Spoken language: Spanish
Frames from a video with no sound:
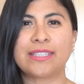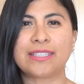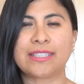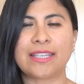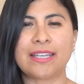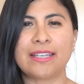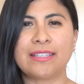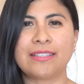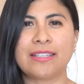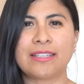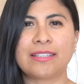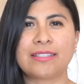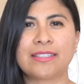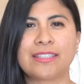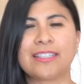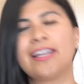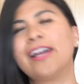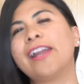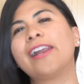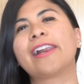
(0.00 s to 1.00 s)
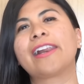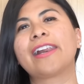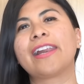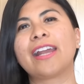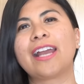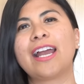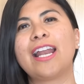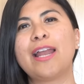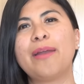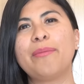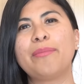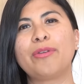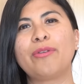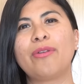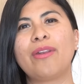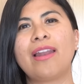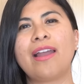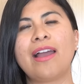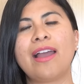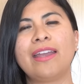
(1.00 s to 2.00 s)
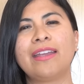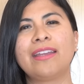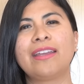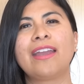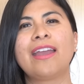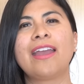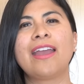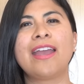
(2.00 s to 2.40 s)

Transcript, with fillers: Si es así, regálame un like,